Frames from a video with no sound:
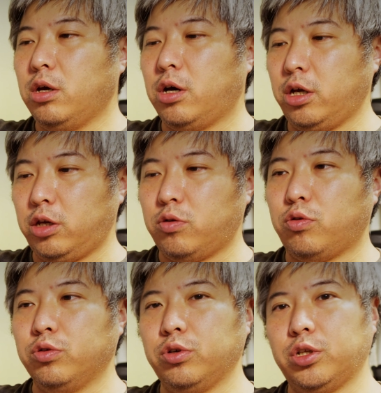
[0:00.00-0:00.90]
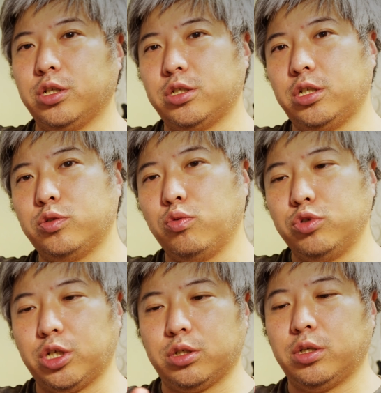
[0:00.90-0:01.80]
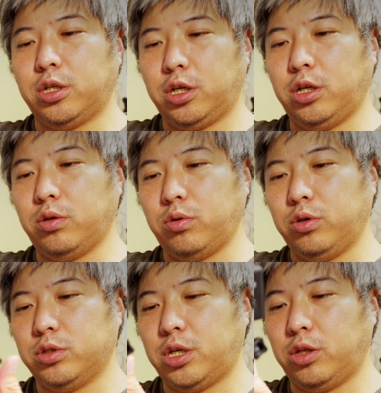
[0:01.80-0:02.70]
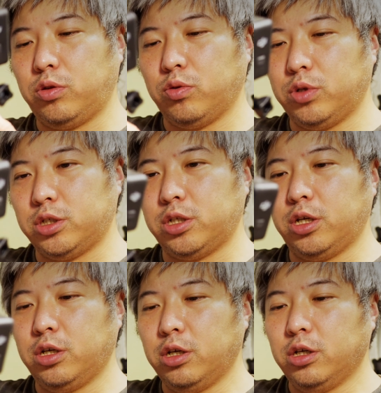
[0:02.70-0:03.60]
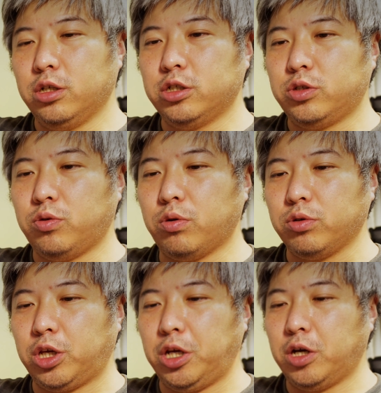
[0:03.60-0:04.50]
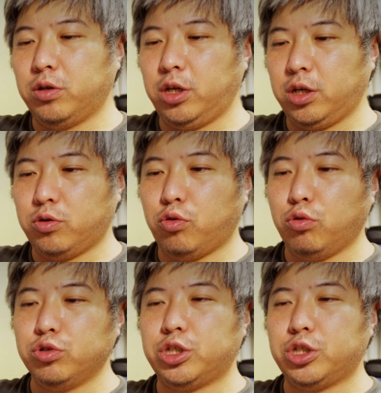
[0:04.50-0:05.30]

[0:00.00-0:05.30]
はい、このようにですね、装着ができるというセットをですね、すごく気軽に構